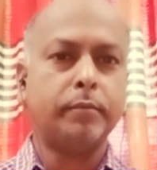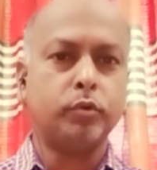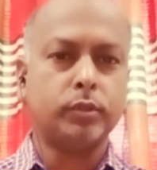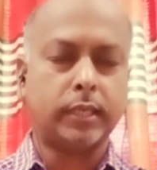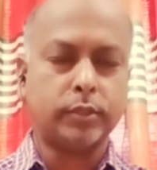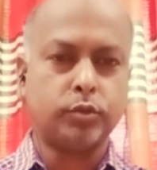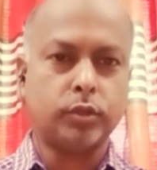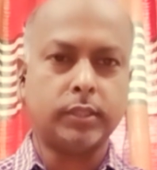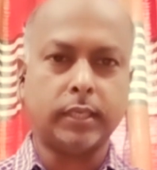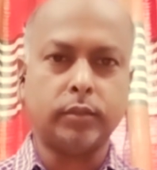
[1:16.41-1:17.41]
এবং সাজোয়া
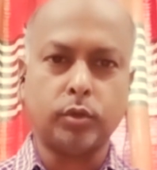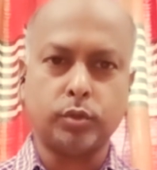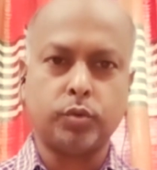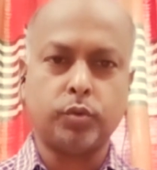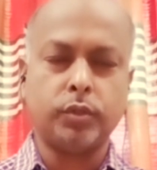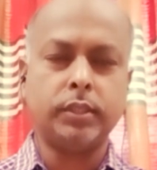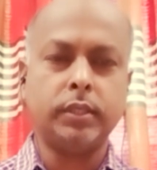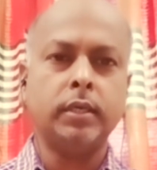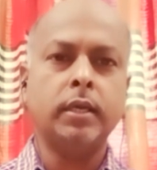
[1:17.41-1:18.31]
যান ধ্বংস করেছে